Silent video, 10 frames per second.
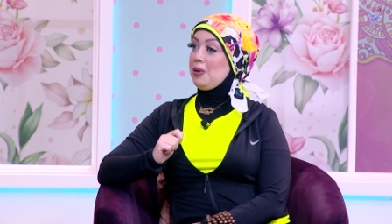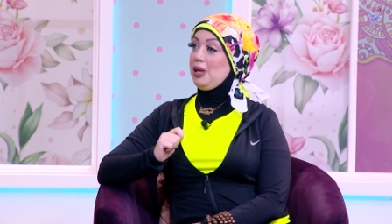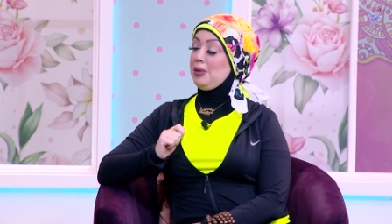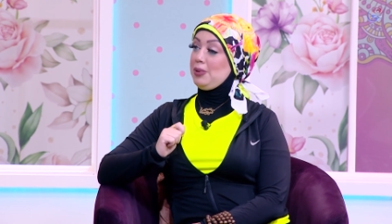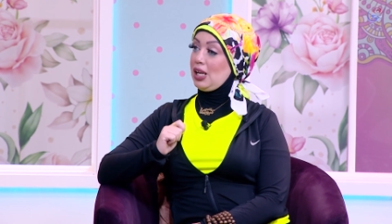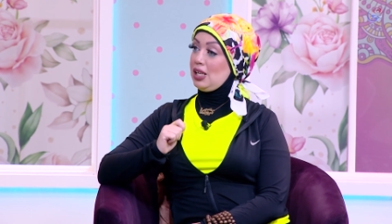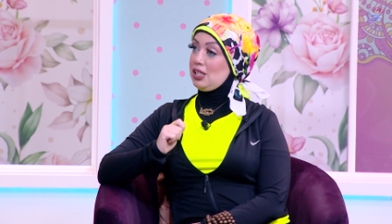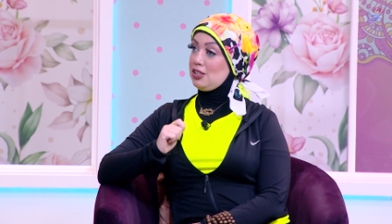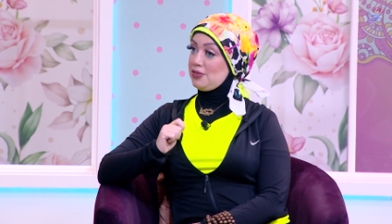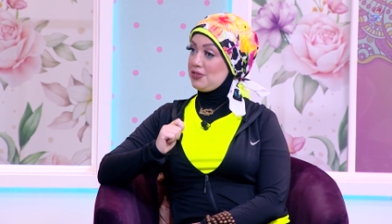آه،
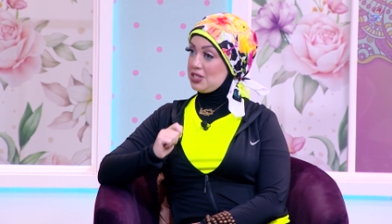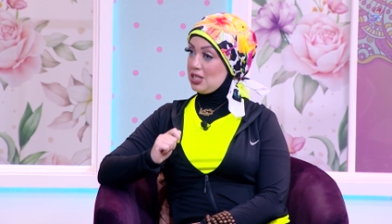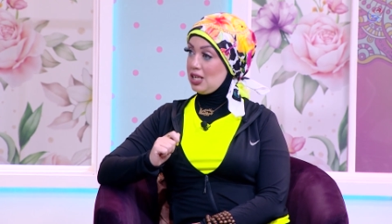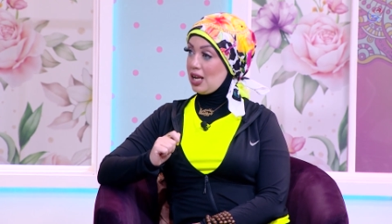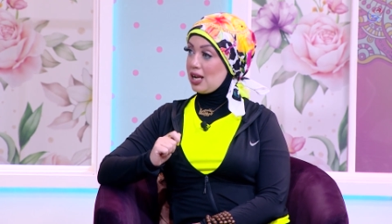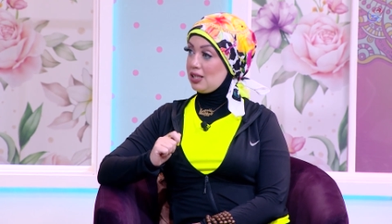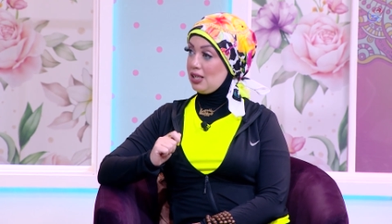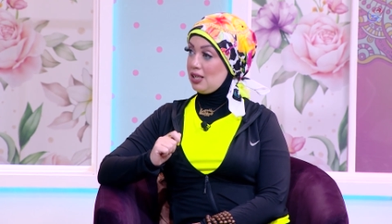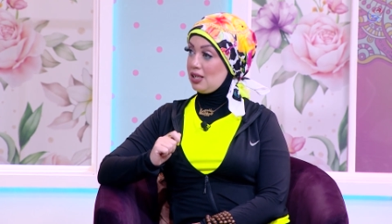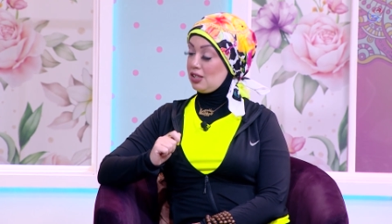بتخليكي تفصلي عن
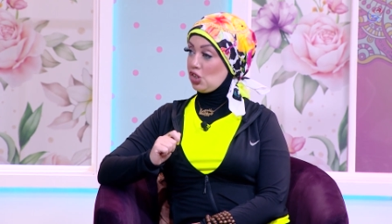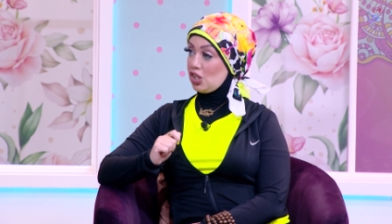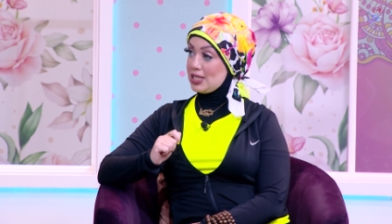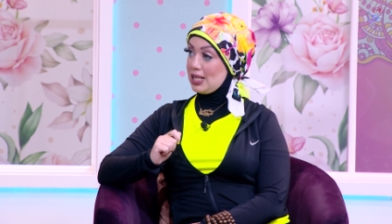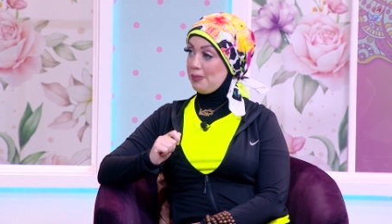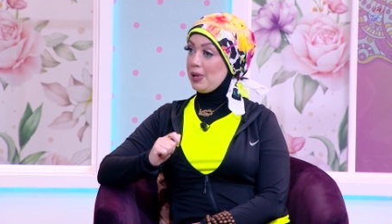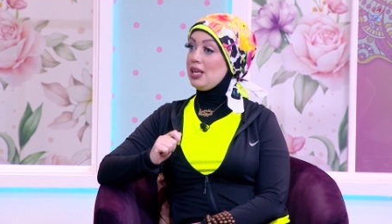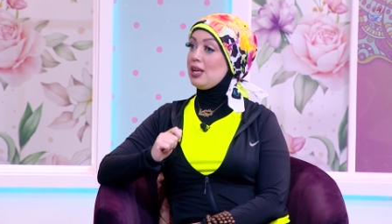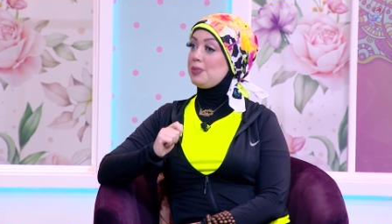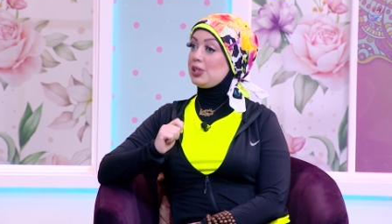الطاقه
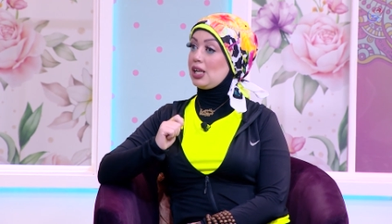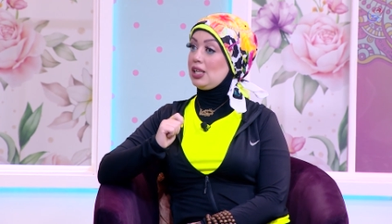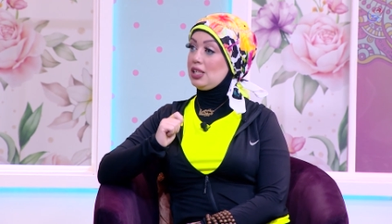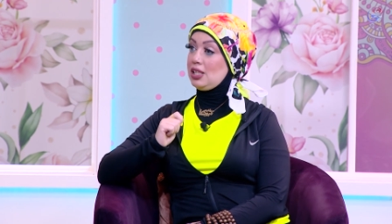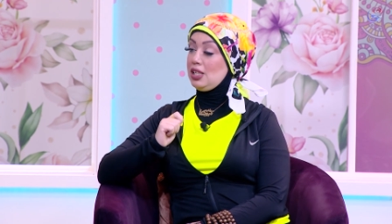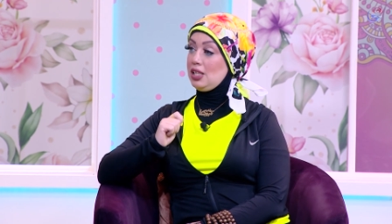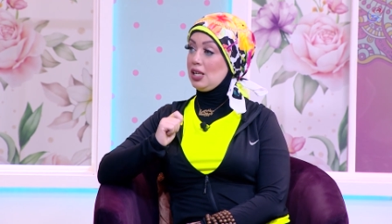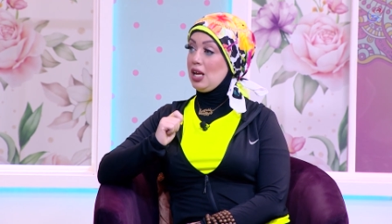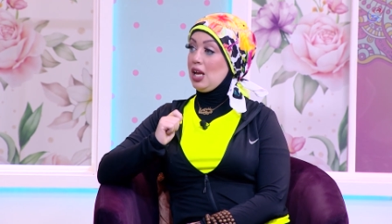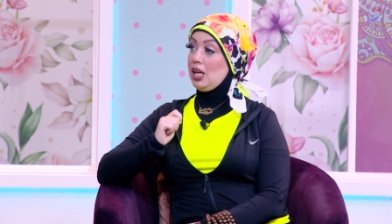السلبيه بتخليكي
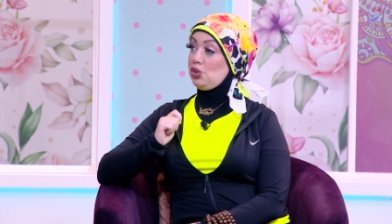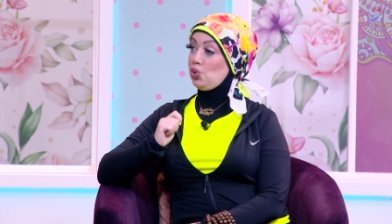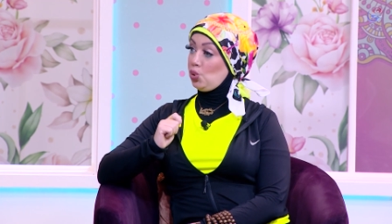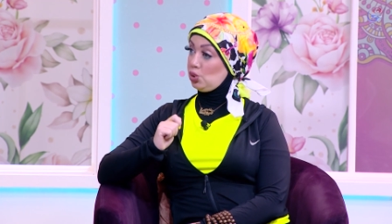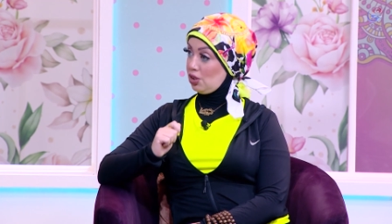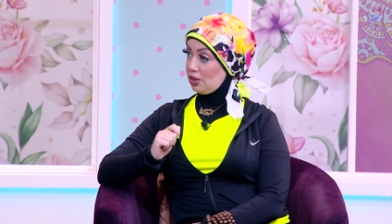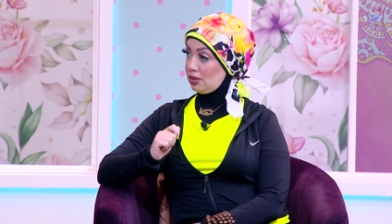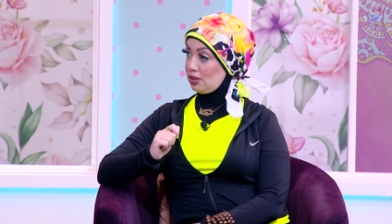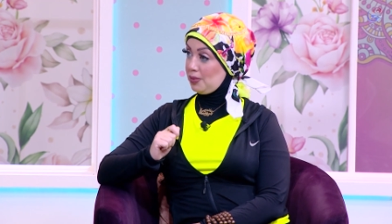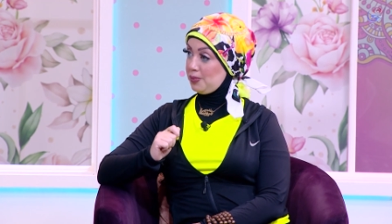
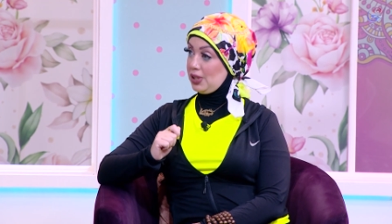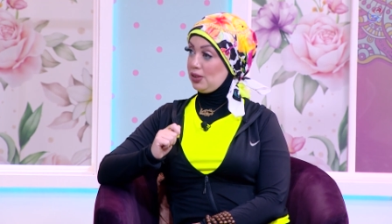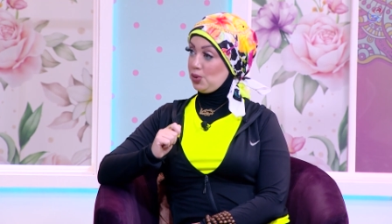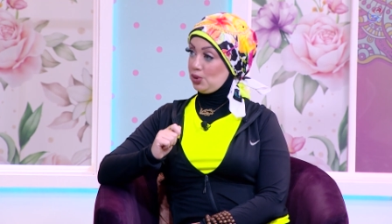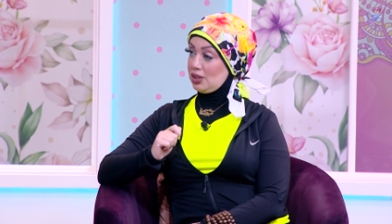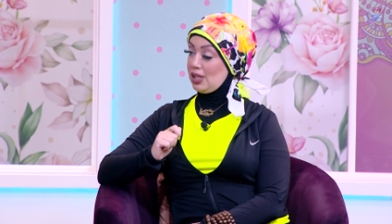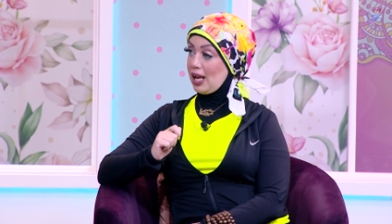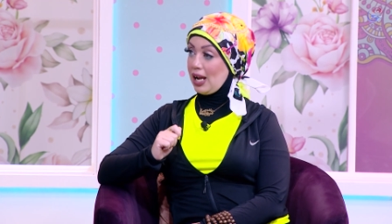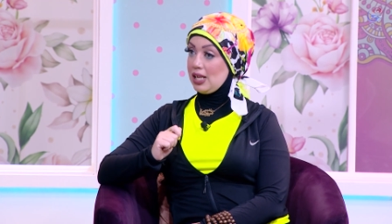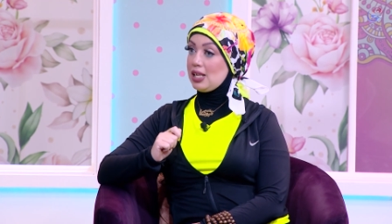الضغوطات الضغوطات اللي
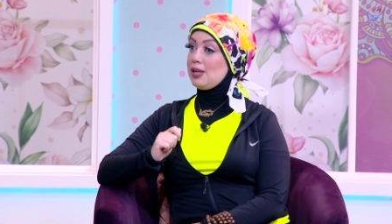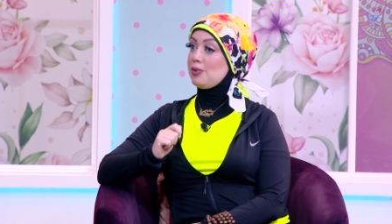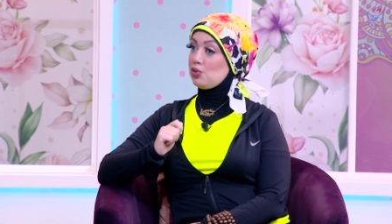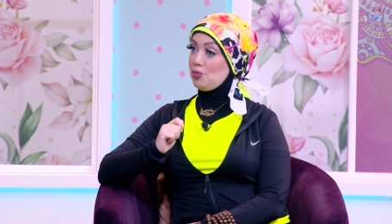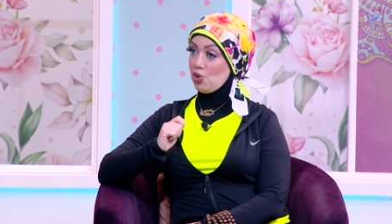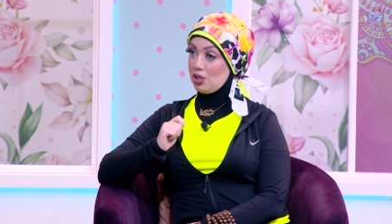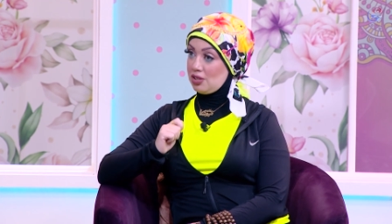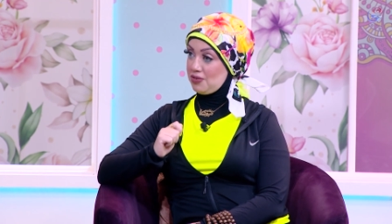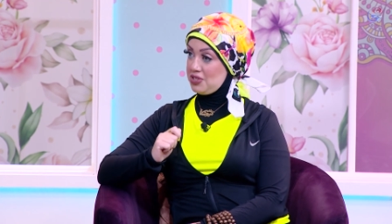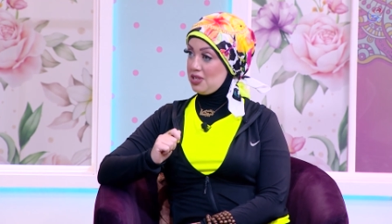عليكي برضو ممكن
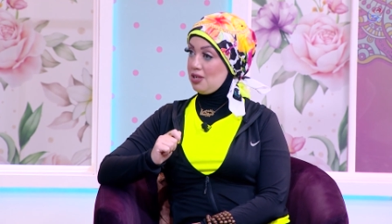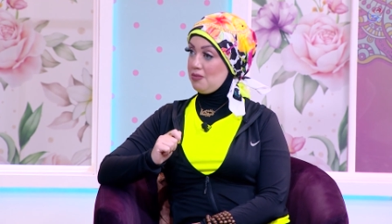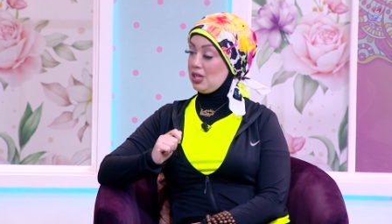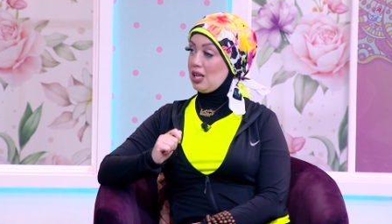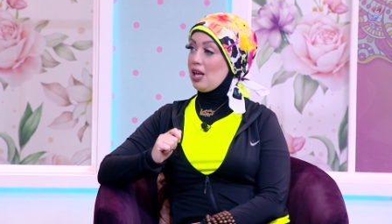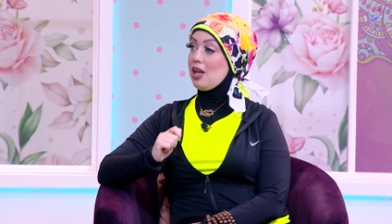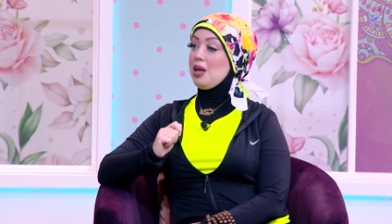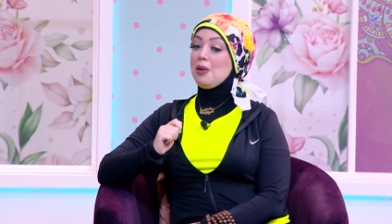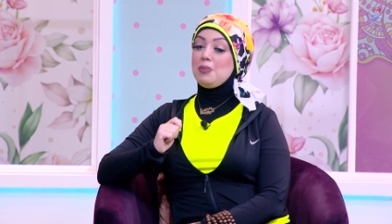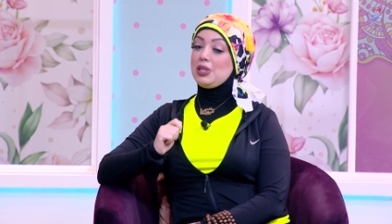تفصلي منها
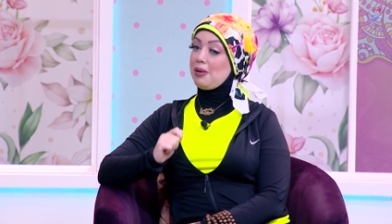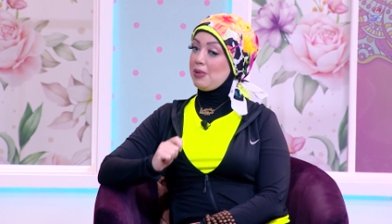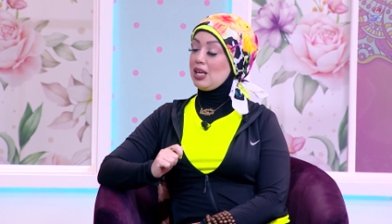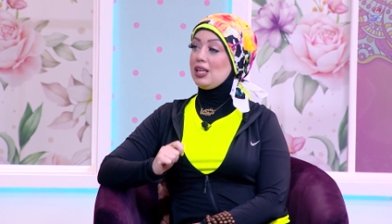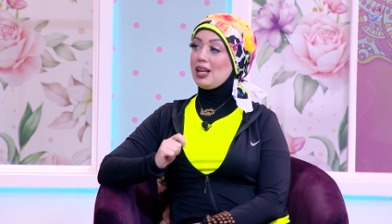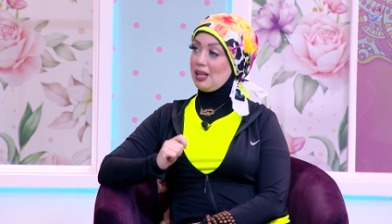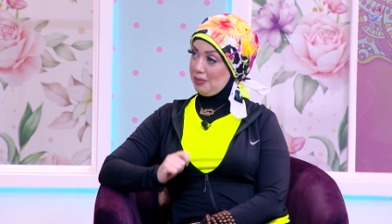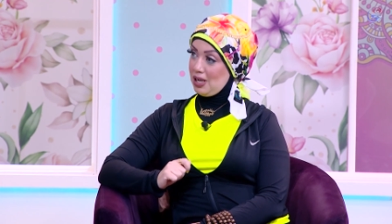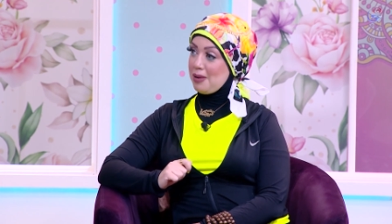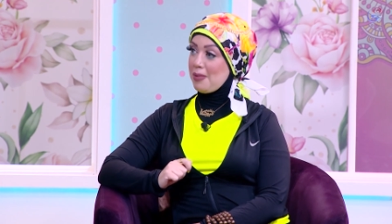بتمارين
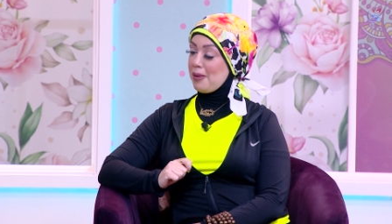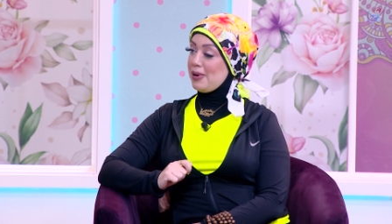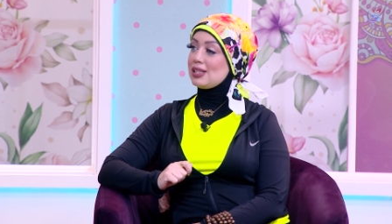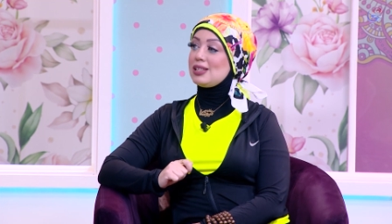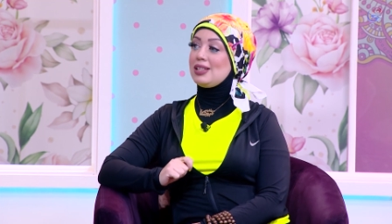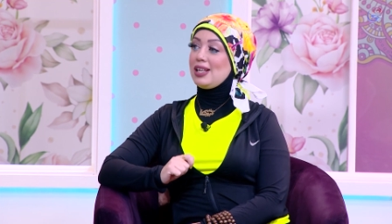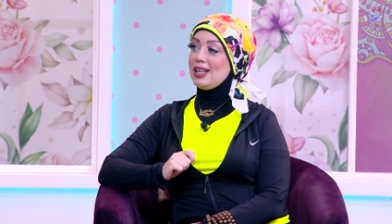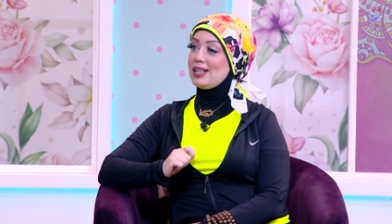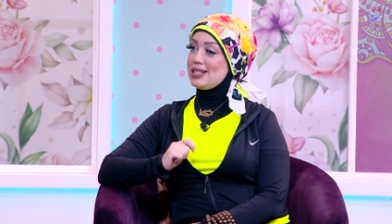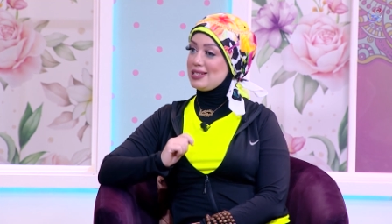هنعملها مع بعض ان
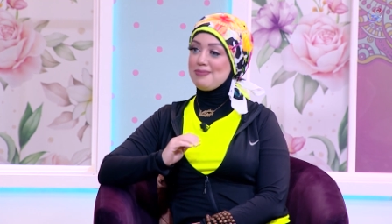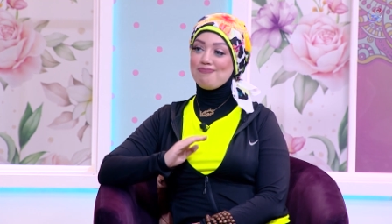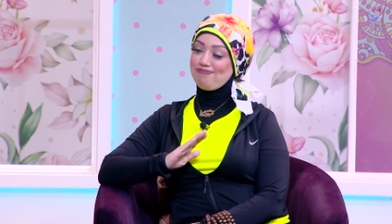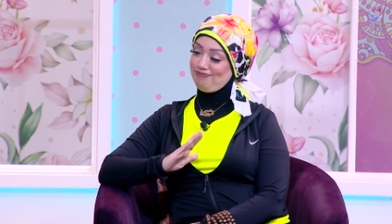هي لازم